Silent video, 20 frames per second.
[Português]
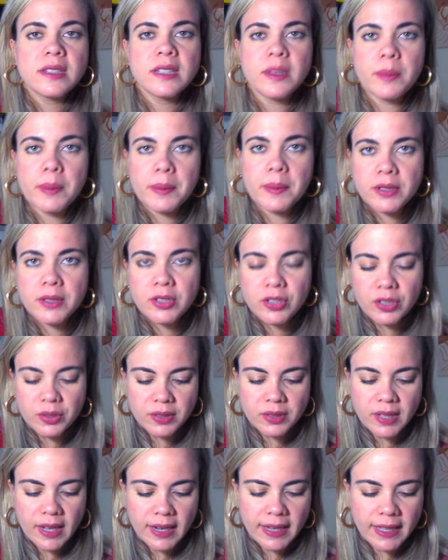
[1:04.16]
a Bíblia de
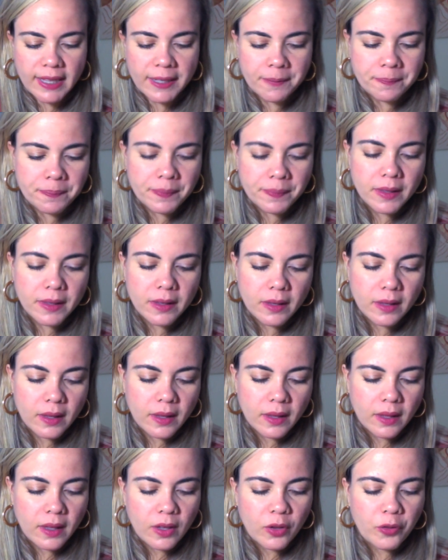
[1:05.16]
Jerusalém,
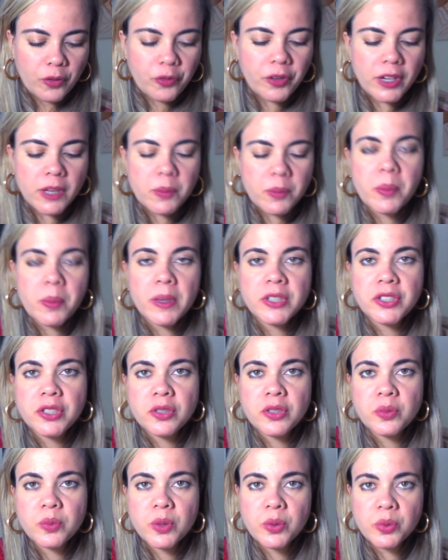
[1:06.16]
Filipe
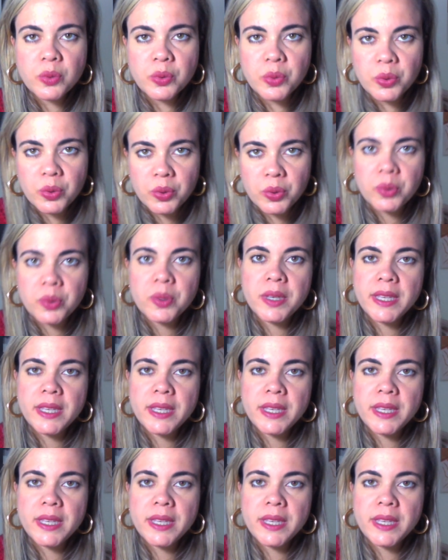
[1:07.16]
Batismo Eunuco,